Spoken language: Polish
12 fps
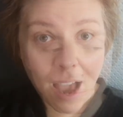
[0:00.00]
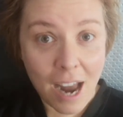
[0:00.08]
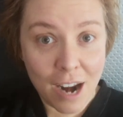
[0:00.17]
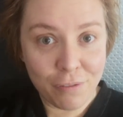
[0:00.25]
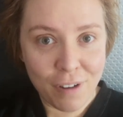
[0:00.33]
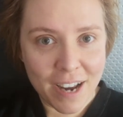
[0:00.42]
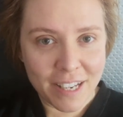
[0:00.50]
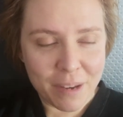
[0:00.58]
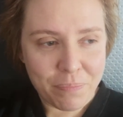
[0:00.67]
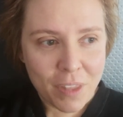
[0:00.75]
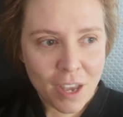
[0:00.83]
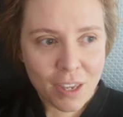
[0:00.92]
Ale
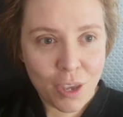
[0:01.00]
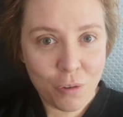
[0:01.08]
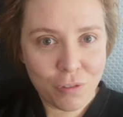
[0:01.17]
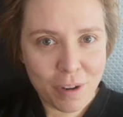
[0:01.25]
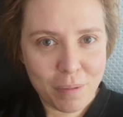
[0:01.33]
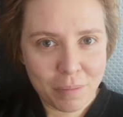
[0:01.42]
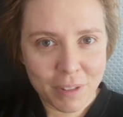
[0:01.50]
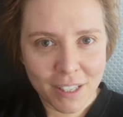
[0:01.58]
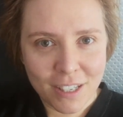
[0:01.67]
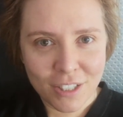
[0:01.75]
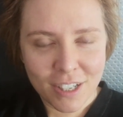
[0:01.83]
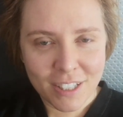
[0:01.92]
fajnie. Ja uwielbiam
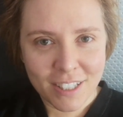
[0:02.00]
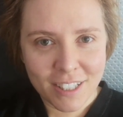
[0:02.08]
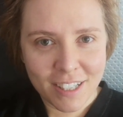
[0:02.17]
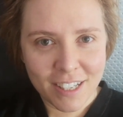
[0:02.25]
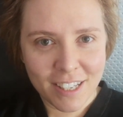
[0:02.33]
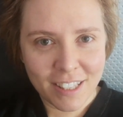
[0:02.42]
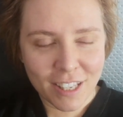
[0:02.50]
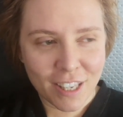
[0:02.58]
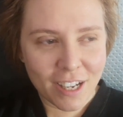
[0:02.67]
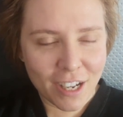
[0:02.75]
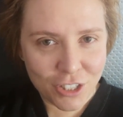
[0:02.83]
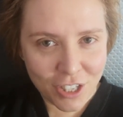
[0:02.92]
takie rzeczy i
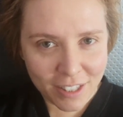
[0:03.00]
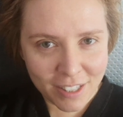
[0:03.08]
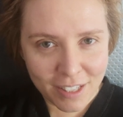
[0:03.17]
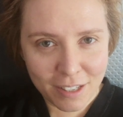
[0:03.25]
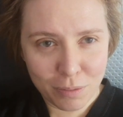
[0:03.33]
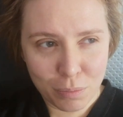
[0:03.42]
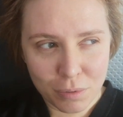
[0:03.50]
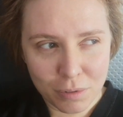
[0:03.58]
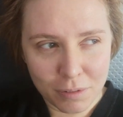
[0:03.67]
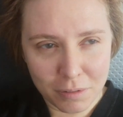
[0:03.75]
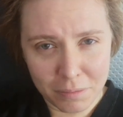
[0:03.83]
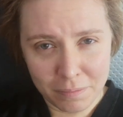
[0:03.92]
takie gadżety,
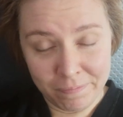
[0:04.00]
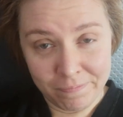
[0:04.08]
bo